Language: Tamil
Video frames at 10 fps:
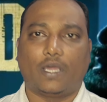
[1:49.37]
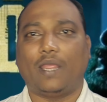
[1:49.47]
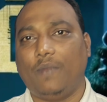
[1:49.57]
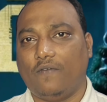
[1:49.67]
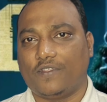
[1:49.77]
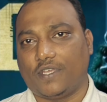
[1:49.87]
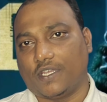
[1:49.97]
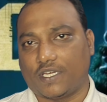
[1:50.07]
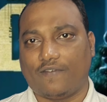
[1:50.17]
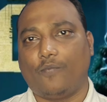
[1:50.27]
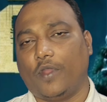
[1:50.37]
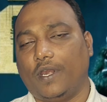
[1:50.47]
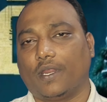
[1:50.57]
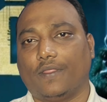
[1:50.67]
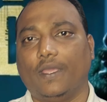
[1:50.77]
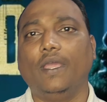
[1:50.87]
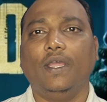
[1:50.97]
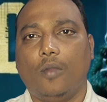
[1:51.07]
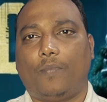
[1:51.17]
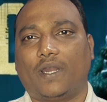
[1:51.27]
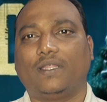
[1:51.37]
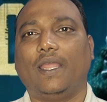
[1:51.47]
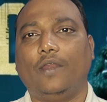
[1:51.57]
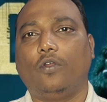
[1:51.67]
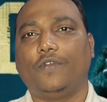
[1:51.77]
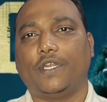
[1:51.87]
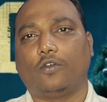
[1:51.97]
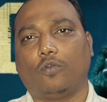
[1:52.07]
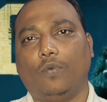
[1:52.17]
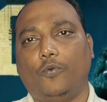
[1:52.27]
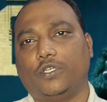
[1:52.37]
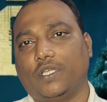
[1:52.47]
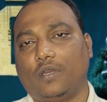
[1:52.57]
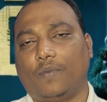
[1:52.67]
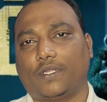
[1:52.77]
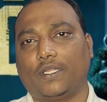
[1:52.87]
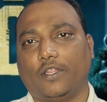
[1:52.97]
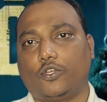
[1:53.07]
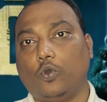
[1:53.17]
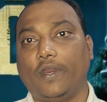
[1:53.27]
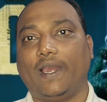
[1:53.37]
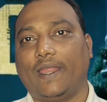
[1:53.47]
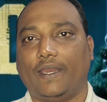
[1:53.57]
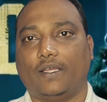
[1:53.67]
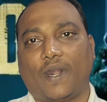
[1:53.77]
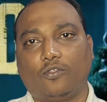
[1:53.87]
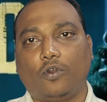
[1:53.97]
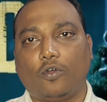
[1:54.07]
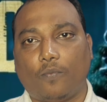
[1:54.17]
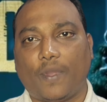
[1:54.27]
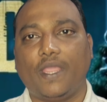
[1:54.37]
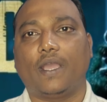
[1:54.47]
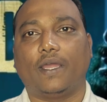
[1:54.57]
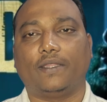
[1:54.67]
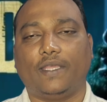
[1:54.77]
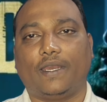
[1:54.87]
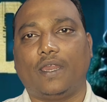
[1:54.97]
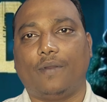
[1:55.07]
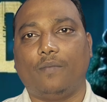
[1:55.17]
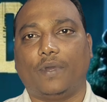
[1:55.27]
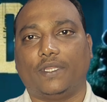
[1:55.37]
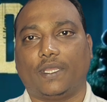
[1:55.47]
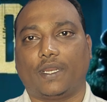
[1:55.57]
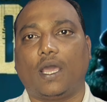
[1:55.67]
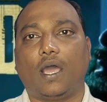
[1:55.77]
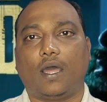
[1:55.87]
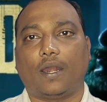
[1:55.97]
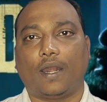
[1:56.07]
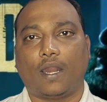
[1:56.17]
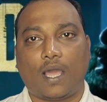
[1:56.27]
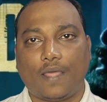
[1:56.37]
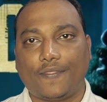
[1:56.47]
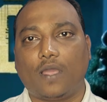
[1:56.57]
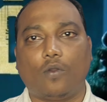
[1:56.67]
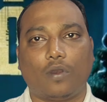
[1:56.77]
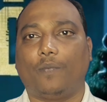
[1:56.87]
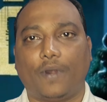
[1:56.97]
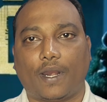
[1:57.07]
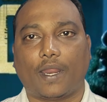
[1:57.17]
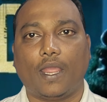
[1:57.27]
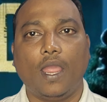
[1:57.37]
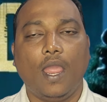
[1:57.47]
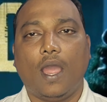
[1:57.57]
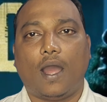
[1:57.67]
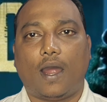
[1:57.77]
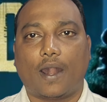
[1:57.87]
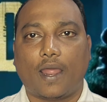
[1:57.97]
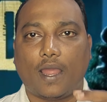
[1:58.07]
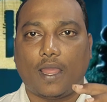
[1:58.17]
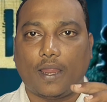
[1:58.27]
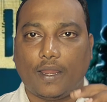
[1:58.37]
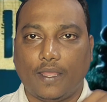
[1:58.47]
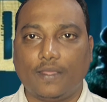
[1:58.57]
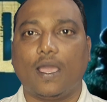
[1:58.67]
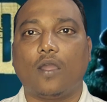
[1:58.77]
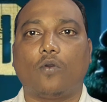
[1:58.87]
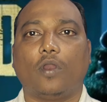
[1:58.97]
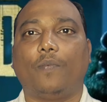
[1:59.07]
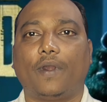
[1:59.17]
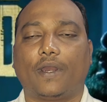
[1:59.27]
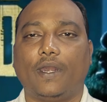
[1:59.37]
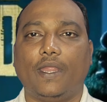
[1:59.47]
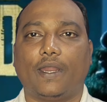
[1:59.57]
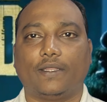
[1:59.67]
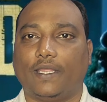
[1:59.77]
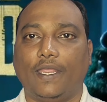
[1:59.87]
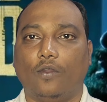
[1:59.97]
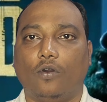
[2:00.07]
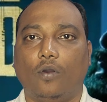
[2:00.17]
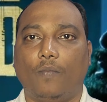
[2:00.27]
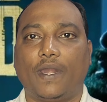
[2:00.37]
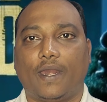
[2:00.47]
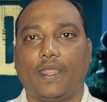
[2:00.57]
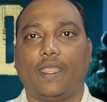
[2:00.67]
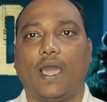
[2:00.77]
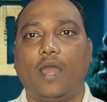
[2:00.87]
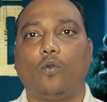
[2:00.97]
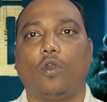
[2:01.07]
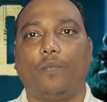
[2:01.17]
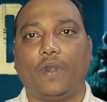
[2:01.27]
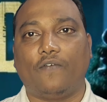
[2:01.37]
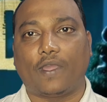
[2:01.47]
கிரைம் இன்வெஸ்டிகேஷனாகவே போயிட்டு இருக்குது படத்தில் இன்னொரு விஷயம் எனக்கு ரொம்ப என்ன பார்த்தீங்கன்னா ஸ்டோரி லைன் படத்தோட ஒரு மைய கருத்து என்ன அப்படின்னு பார்த்தீங்கன்னா நான் தான் கொலை பண்ணுறேன் ஆனால் எதுக்காக கொலை பண்ணுறேன்னு எனக்கு தெரியும் பட் என்னை யார் கொலை பண்ண